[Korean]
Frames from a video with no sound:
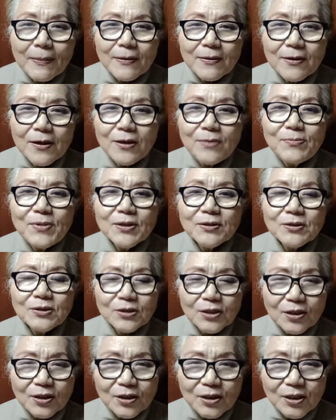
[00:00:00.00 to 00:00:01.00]
10명은
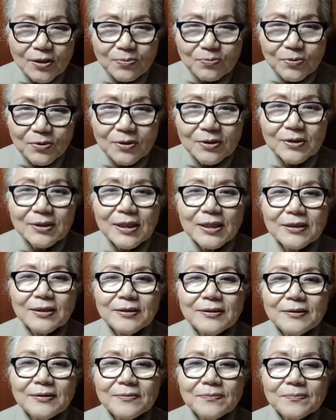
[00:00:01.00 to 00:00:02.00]
전부 그
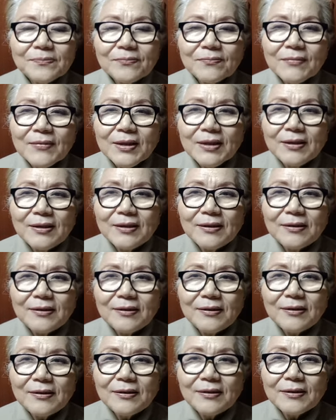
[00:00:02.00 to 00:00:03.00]
땅은
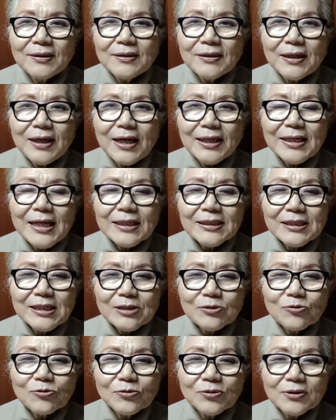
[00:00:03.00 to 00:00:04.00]
어,
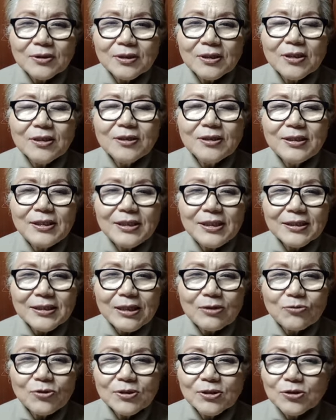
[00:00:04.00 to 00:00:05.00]
안악자손 거인이
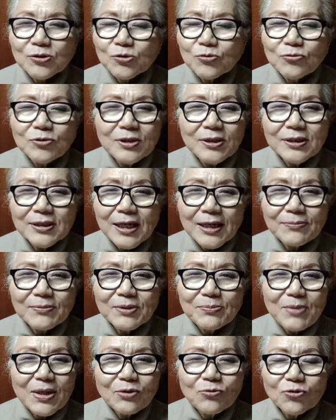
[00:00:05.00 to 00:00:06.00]
살고 있어서 우리는
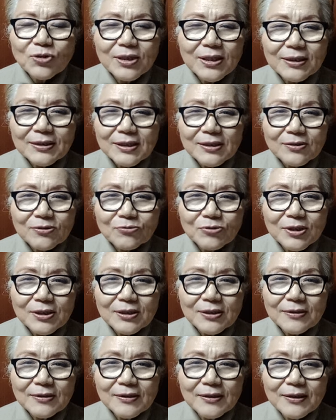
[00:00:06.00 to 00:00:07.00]
가면 메뚜기 같아서
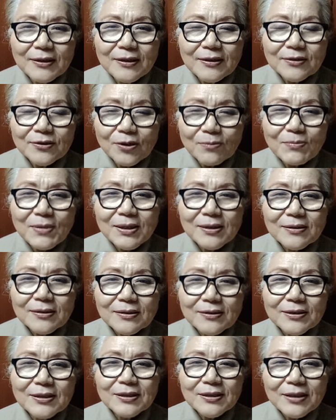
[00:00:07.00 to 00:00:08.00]
우리는 정말
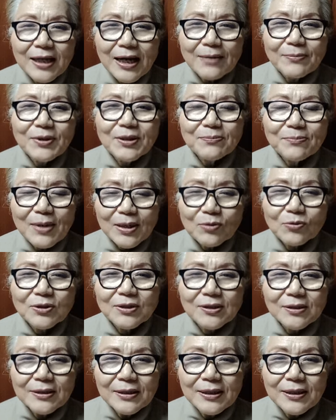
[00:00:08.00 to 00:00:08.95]
그 가면 바로